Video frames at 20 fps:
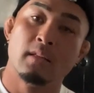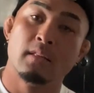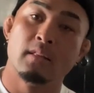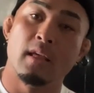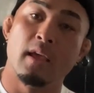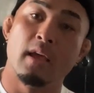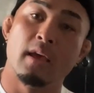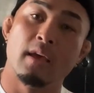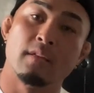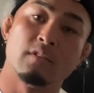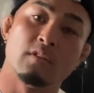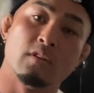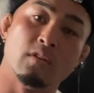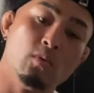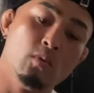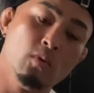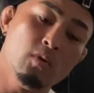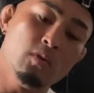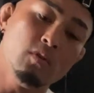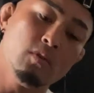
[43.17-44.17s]
で、それ
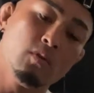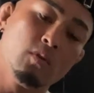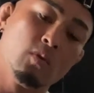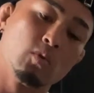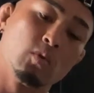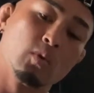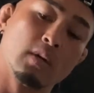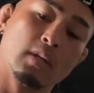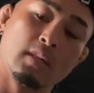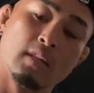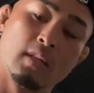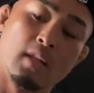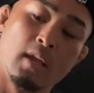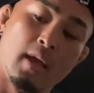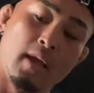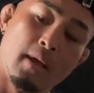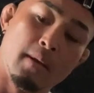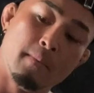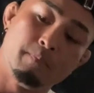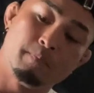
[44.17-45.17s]
どういうことかっ
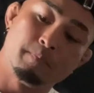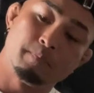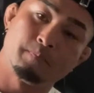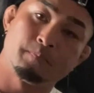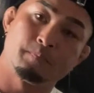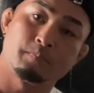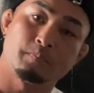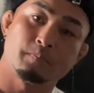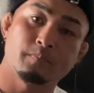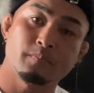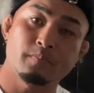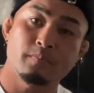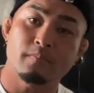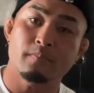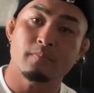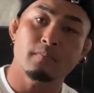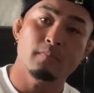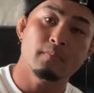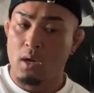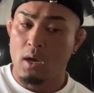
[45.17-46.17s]
て、
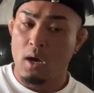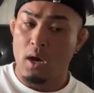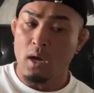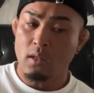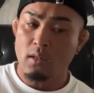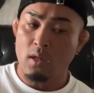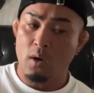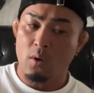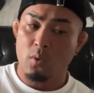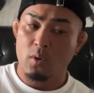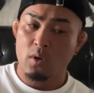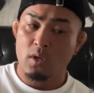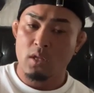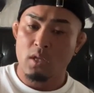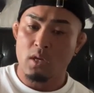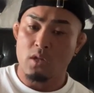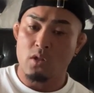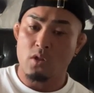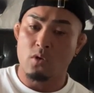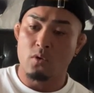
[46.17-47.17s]
朝起き
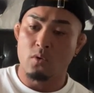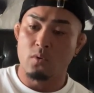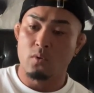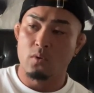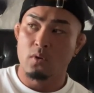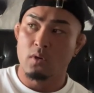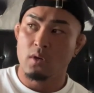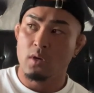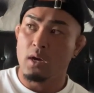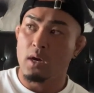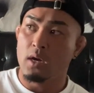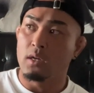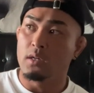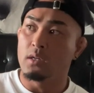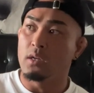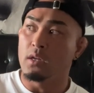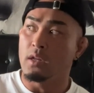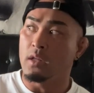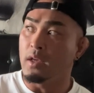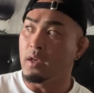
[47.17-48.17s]
た瞬
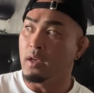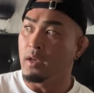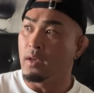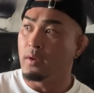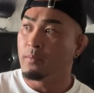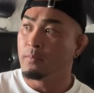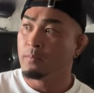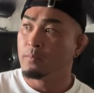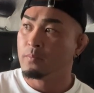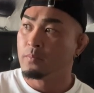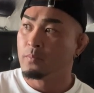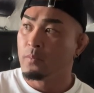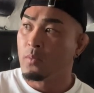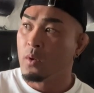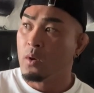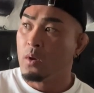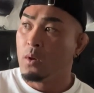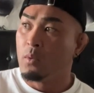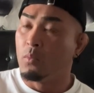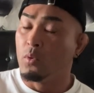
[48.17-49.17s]
間に、
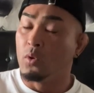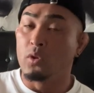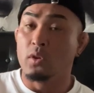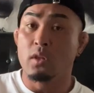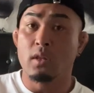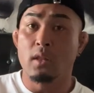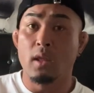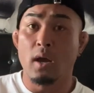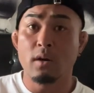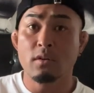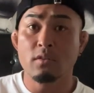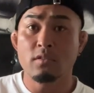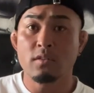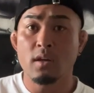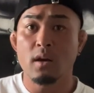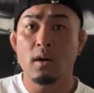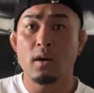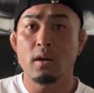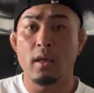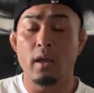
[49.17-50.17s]
もうだる
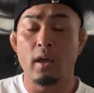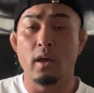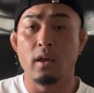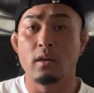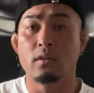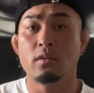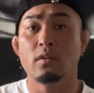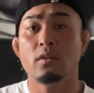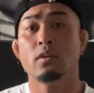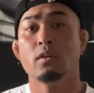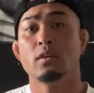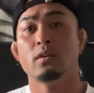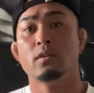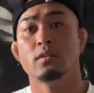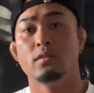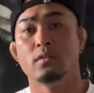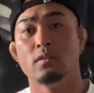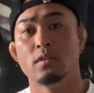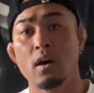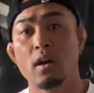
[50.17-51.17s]
さがね、
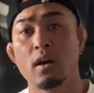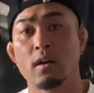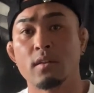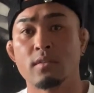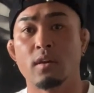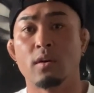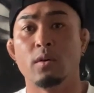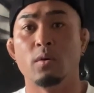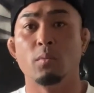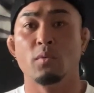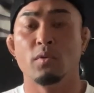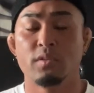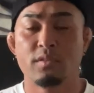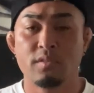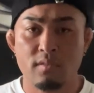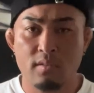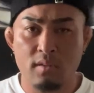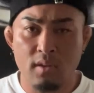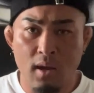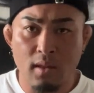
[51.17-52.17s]
なかったの。もう
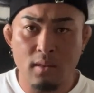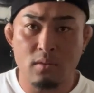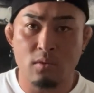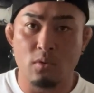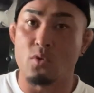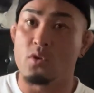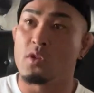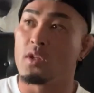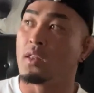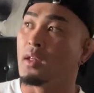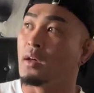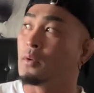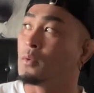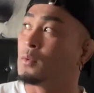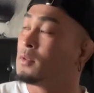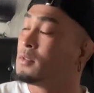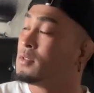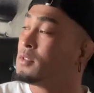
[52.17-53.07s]
スカッとしてたの。